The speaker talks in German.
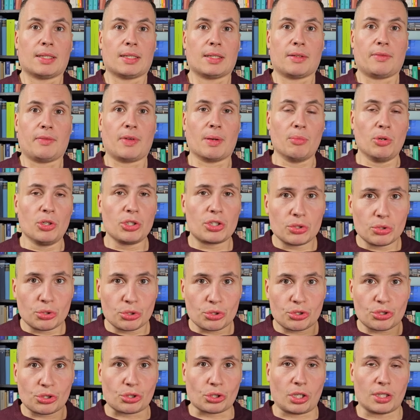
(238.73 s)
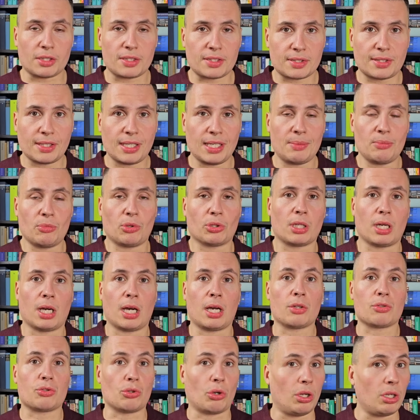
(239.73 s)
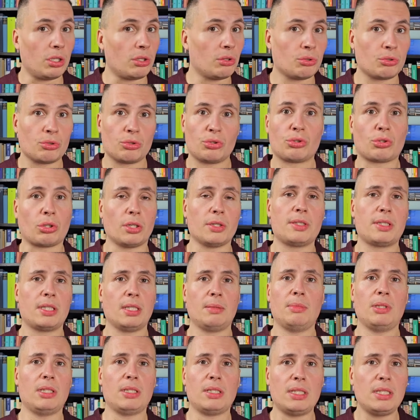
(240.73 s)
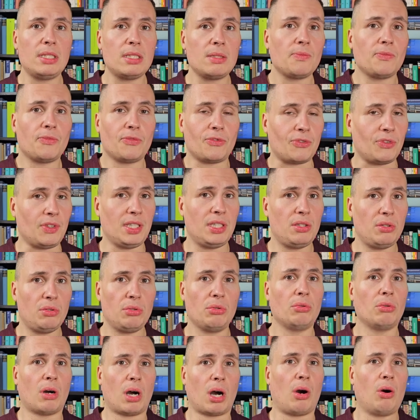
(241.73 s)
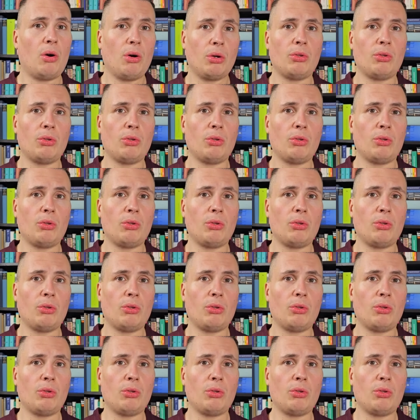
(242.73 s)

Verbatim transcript: Wir müssen uns trotzdem oder sollten uns trotzdem in diesem Video auch